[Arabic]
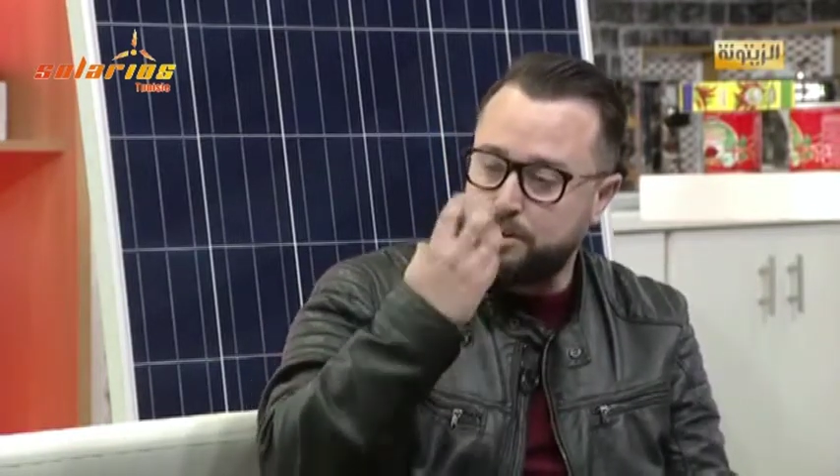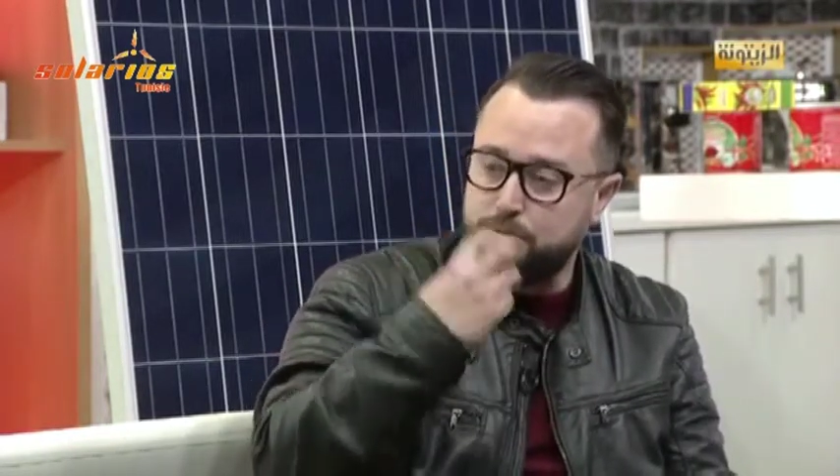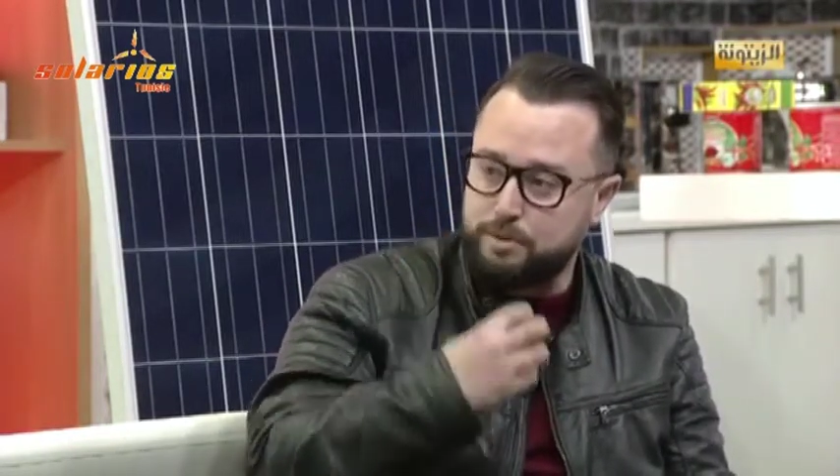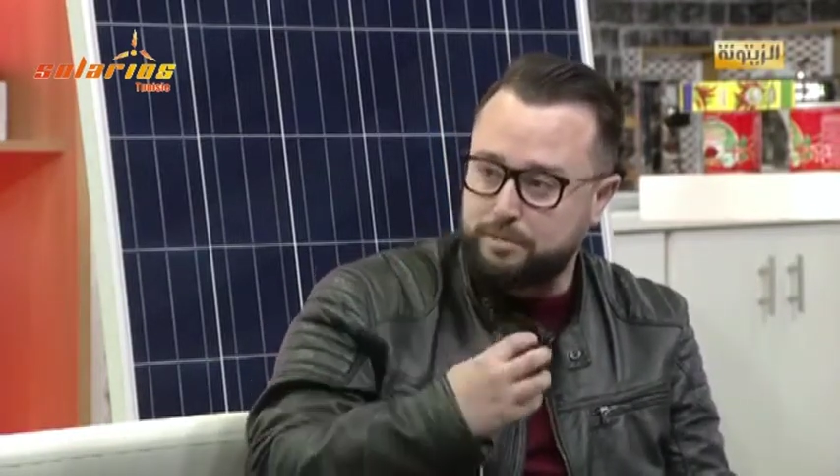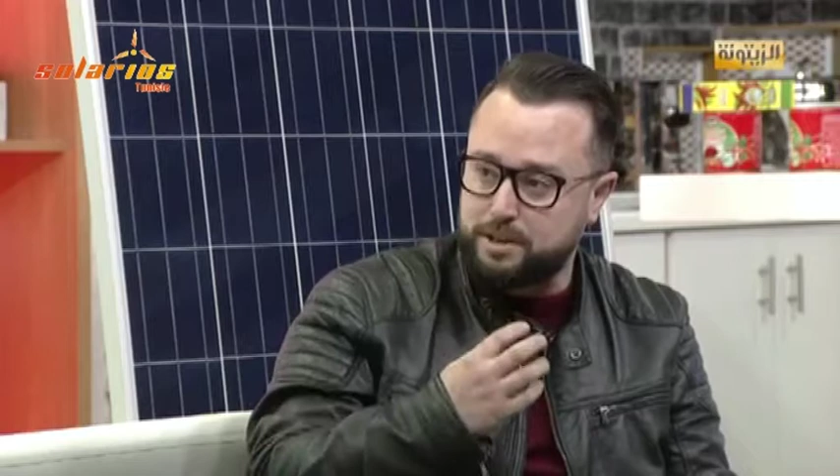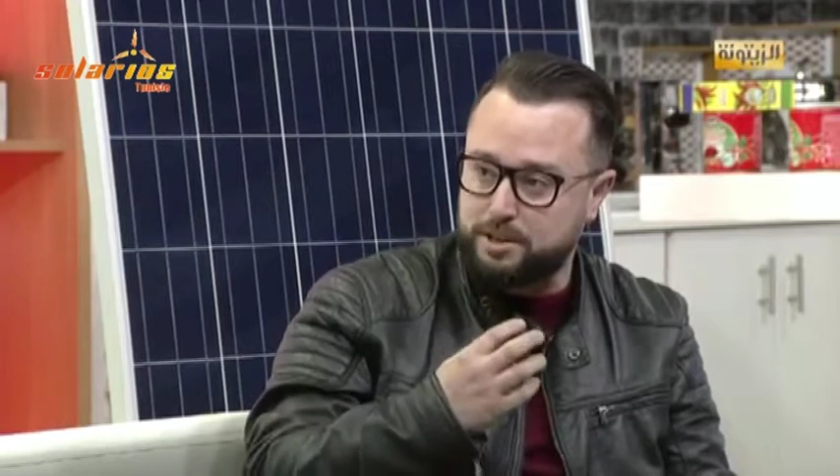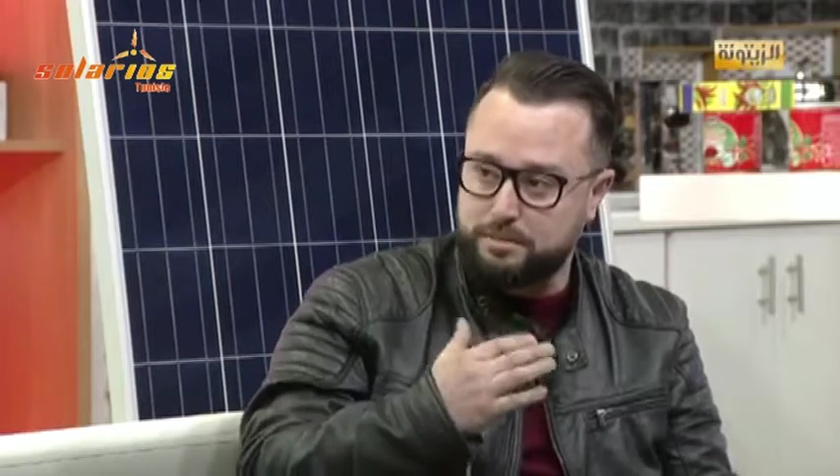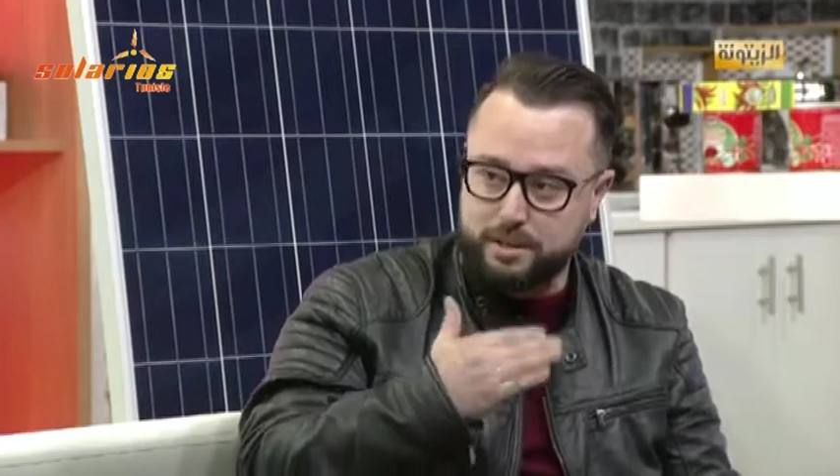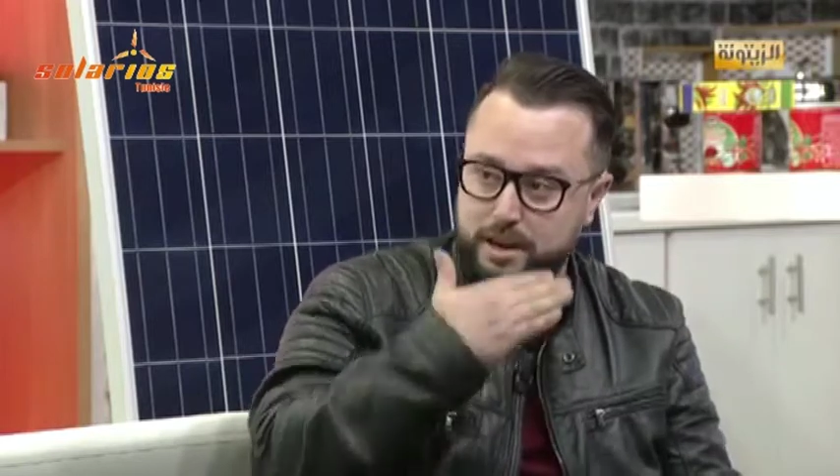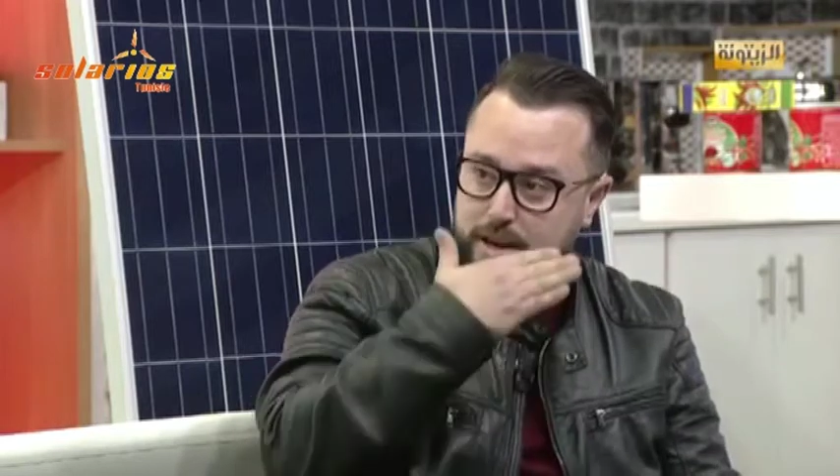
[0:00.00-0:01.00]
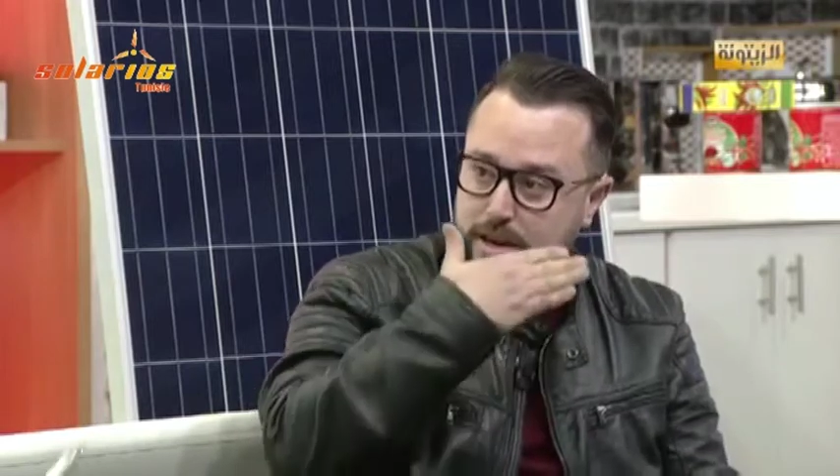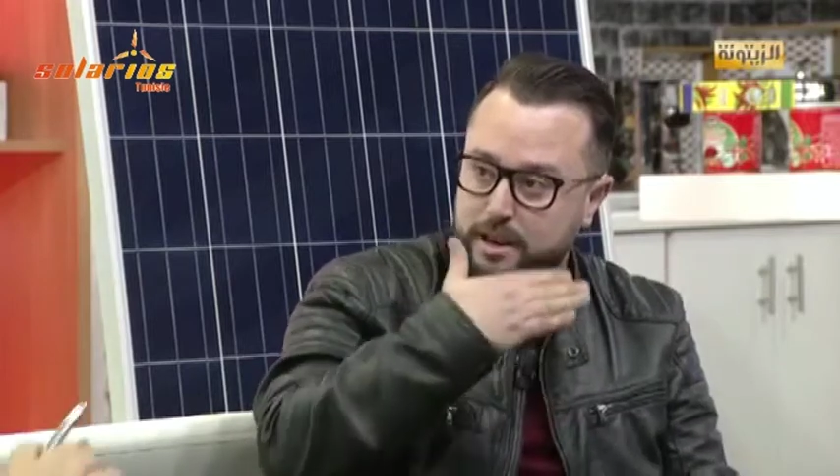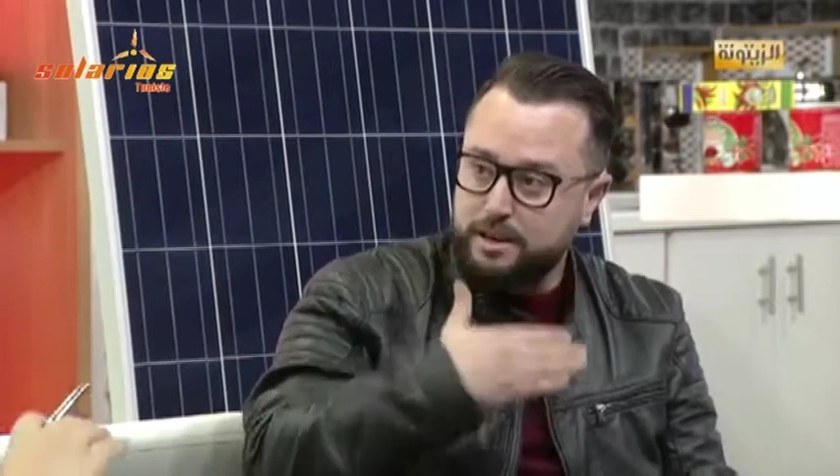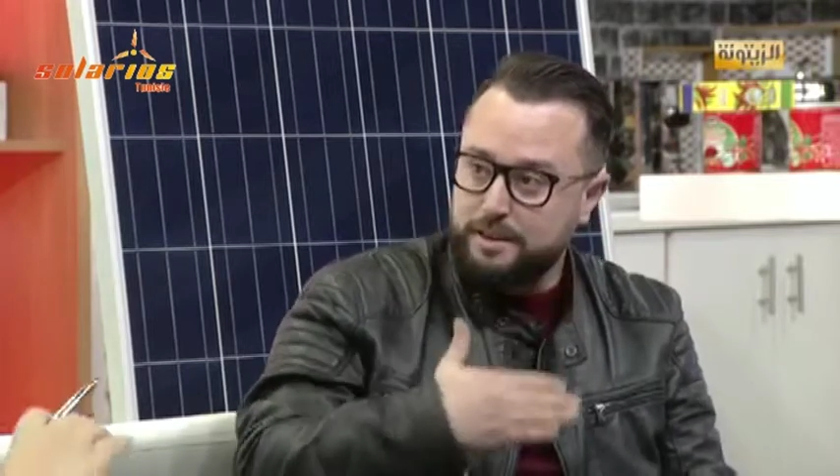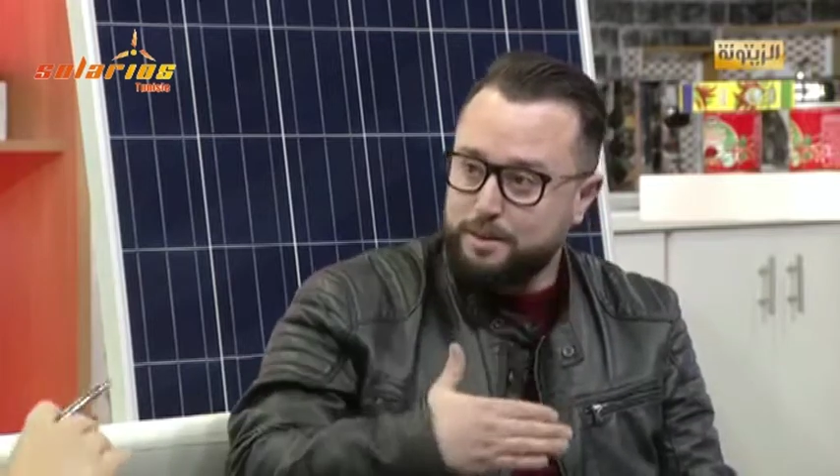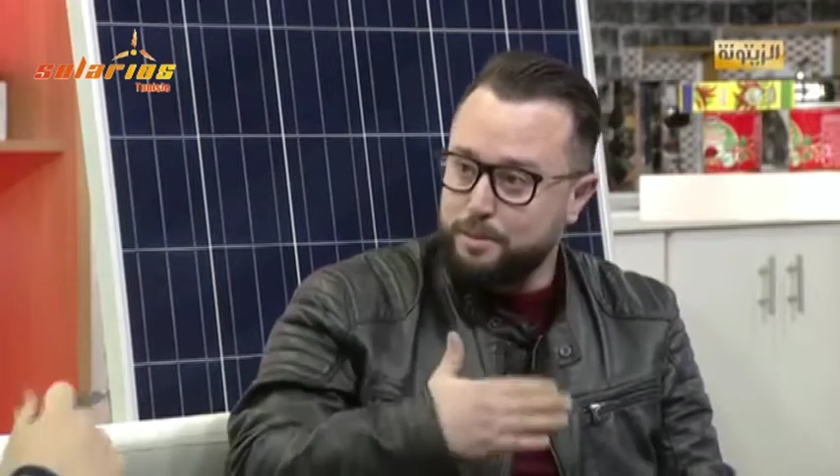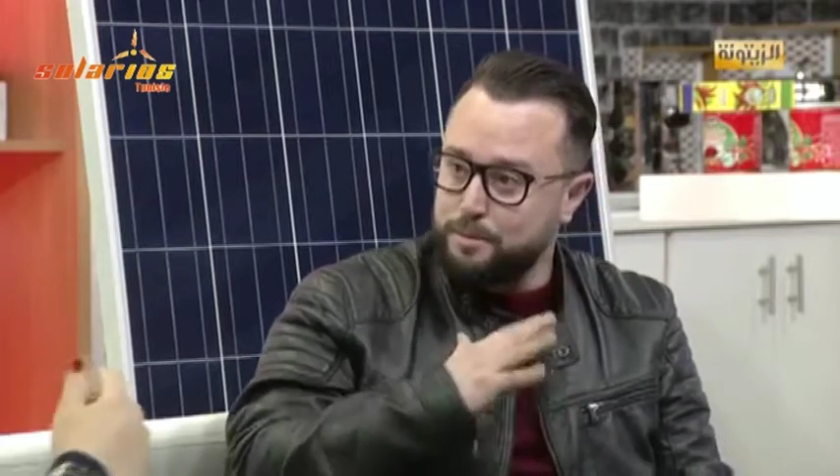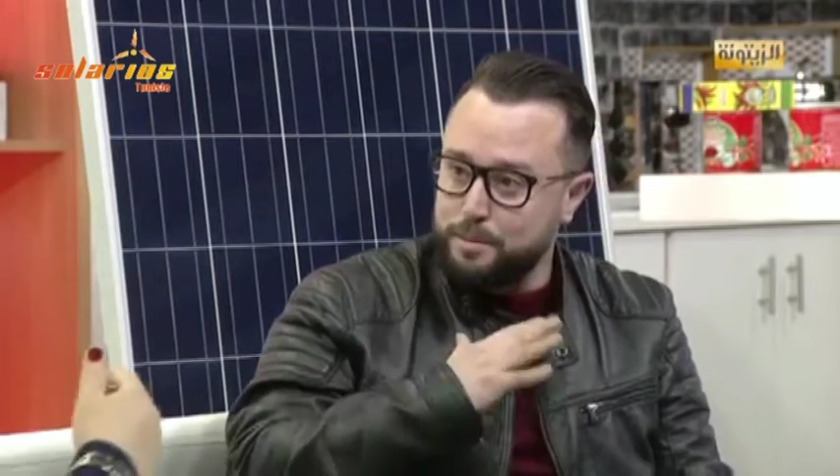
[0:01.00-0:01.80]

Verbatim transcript: لي غيانوم نتاع الشمس مرحبا